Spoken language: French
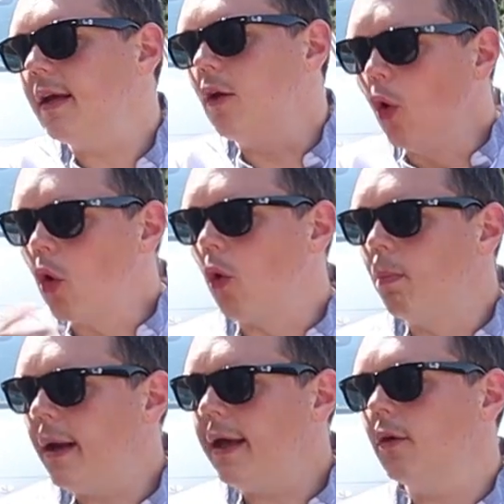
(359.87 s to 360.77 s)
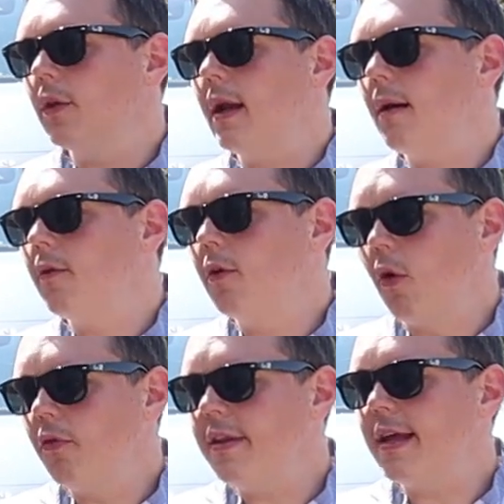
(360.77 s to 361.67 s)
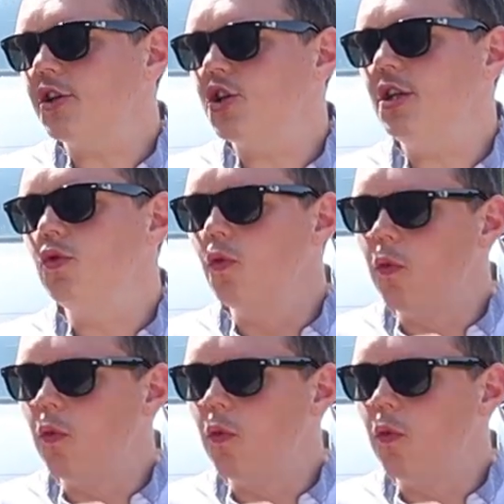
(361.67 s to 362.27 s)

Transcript: des lots complets, on a l'envie d'acheter du